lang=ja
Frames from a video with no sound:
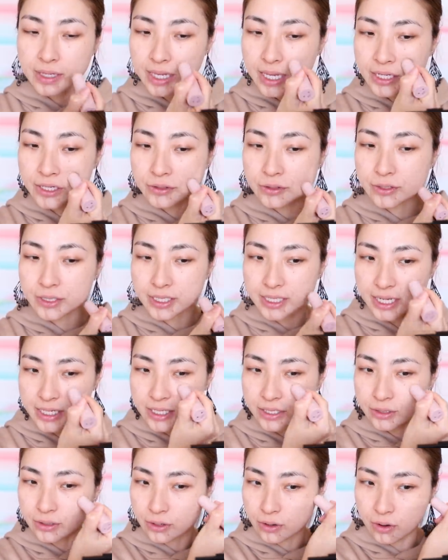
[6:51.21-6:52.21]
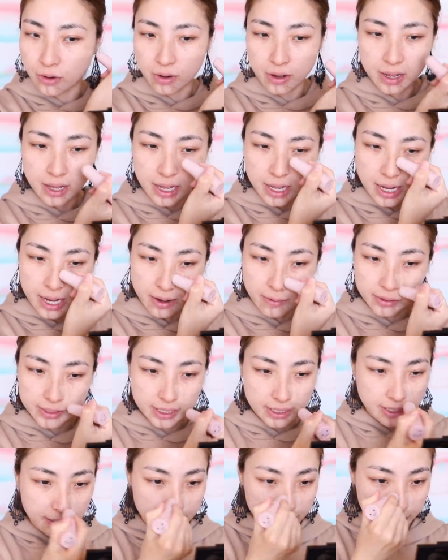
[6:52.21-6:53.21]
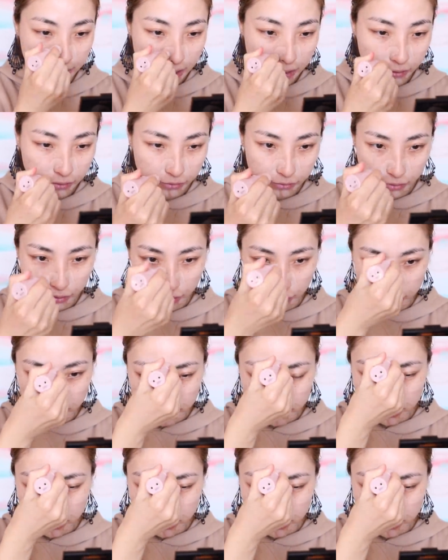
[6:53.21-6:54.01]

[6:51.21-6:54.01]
化粧下地と合わせて使うと